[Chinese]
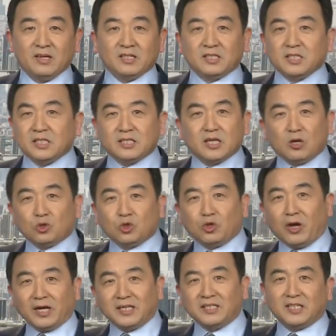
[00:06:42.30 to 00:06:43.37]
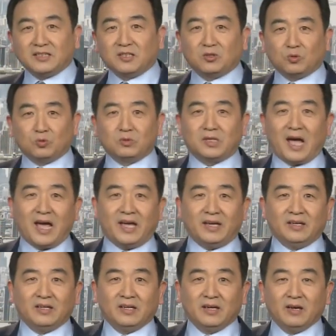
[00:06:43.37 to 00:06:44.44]
这叫权力上的独裁。
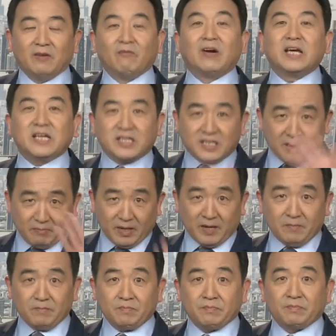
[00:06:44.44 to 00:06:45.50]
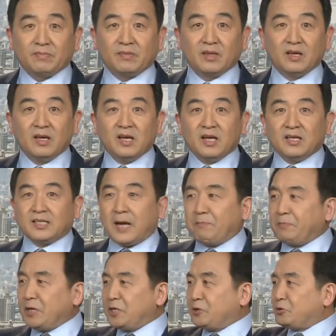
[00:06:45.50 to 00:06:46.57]
为什么？他
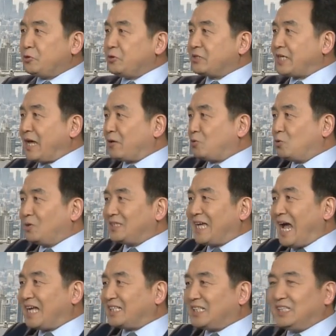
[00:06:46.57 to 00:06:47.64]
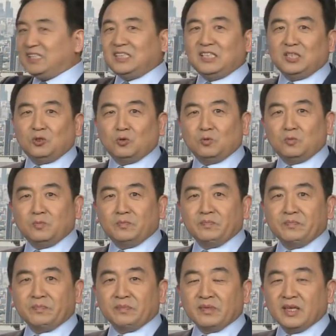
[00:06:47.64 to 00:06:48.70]
必须在国家体系中
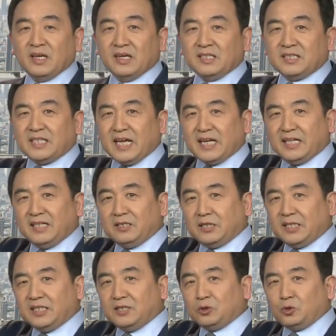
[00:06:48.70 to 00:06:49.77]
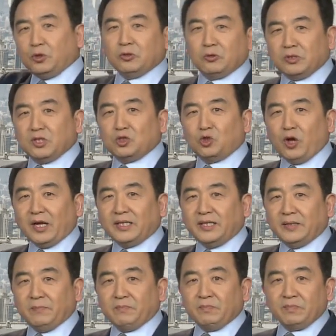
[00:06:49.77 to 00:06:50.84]
建立起绝对的权
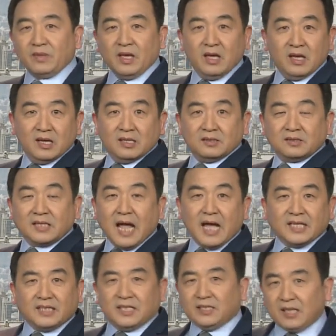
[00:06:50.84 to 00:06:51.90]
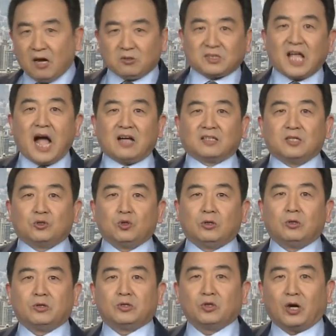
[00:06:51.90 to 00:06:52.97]
利，代替掉党的
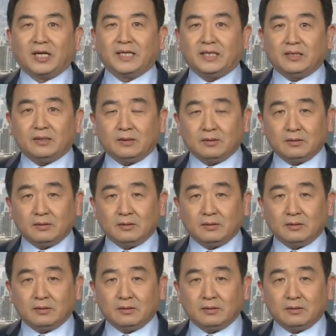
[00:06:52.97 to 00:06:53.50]
绝对权利。